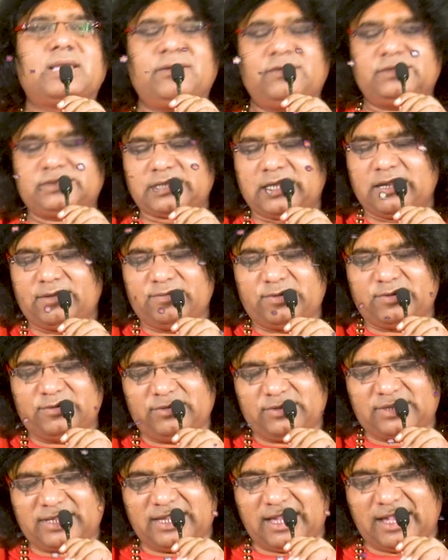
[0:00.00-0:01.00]
उसका
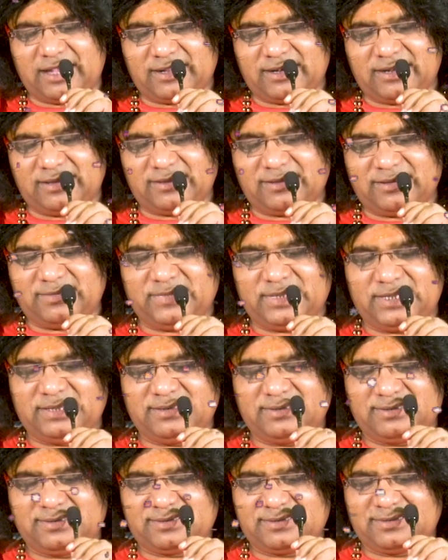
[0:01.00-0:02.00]
विरोध किया ग्रंथ में
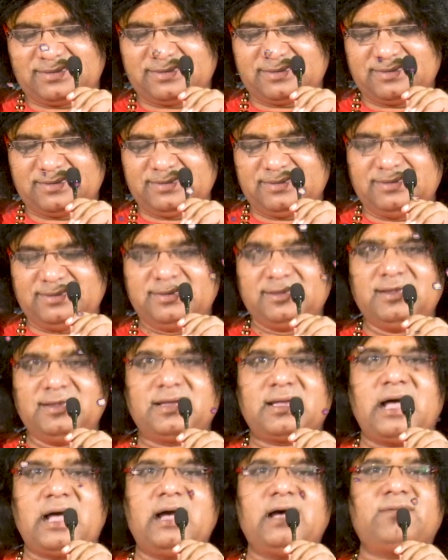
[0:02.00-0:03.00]

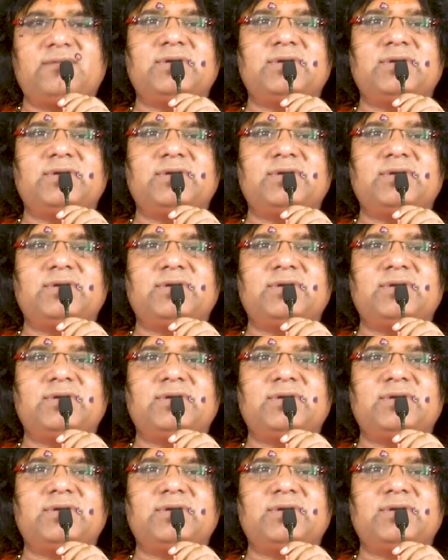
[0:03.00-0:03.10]
कहा